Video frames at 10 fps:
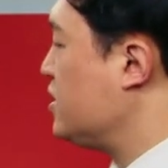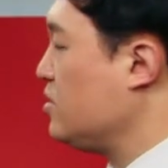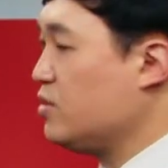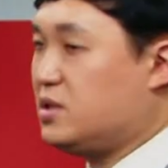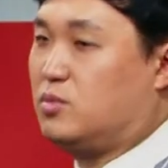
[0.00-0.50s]

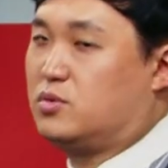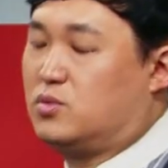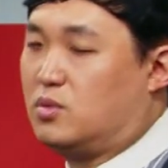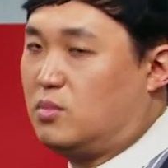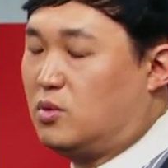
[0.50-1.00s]
신도시 뭐
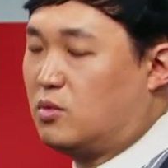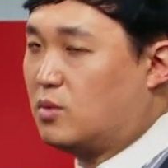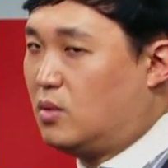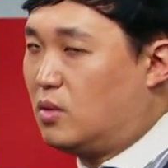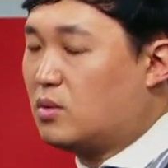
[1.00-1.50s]
좀뭐
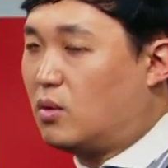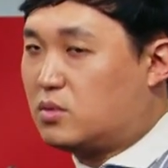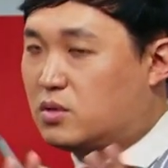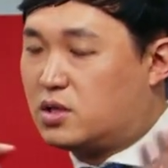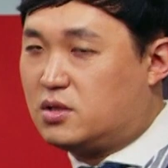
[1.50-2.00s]
뭐 어,
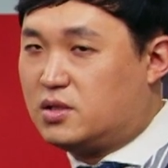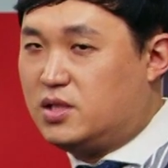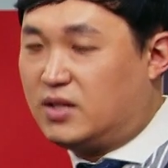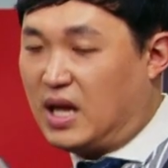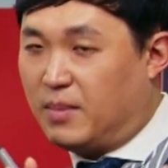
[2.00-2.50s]
어떤 특정
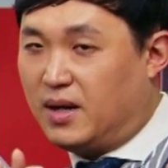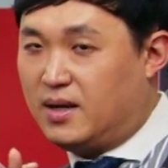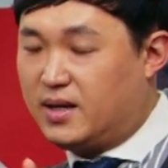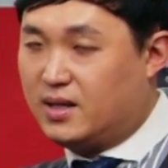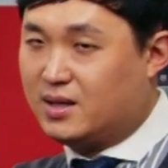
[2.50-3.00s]
지역
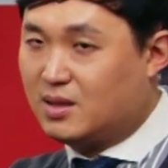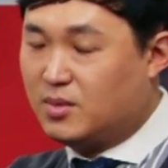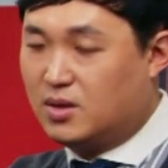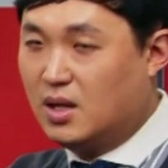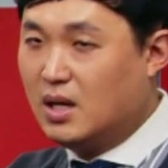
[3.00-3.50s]
개발 행위를
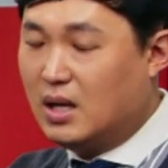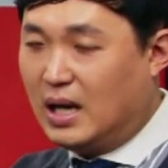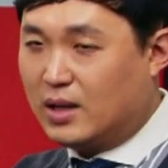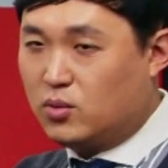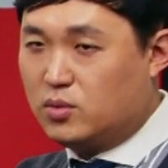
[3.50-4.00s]
한다면
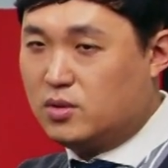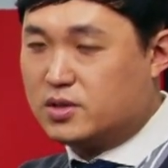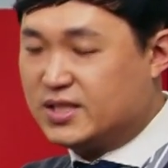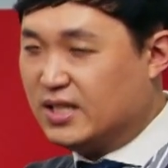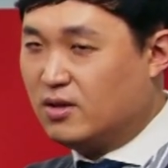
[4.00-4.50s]
학교들
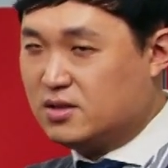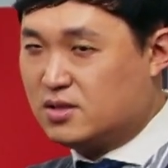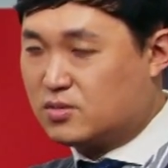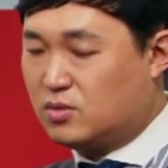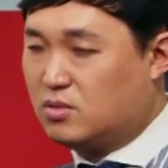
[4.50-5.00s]

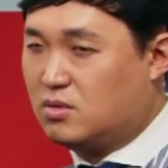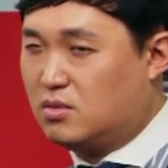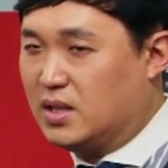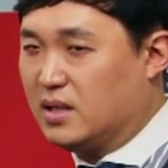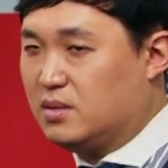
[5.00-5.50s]

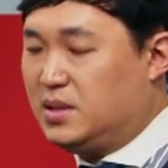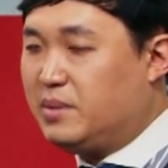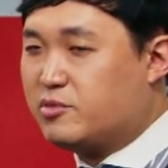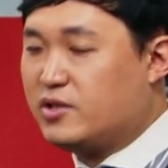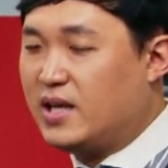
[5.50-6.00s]
지어지고
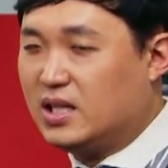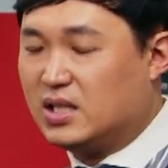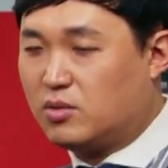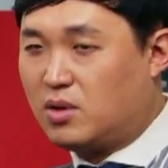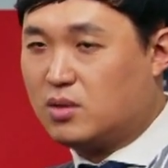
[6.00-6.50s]
입주해야지
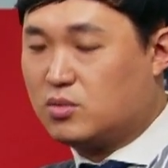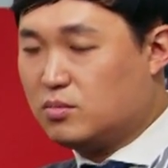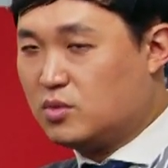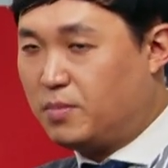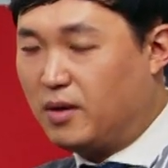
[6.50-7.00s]
학교가
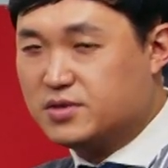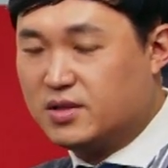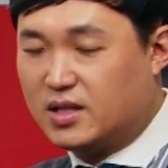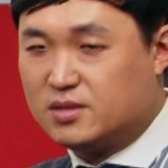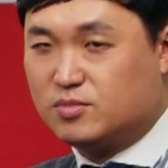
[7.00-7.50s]
좀 더
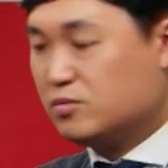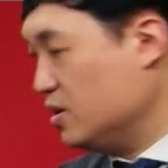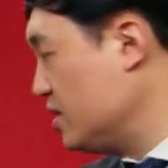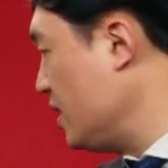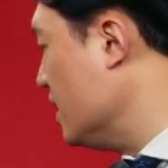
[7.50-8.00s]
평생되는
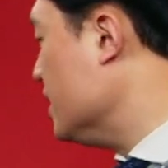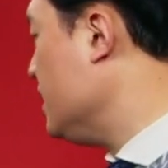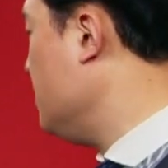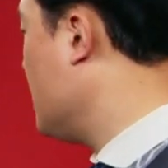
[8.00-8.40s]
부분인데 이미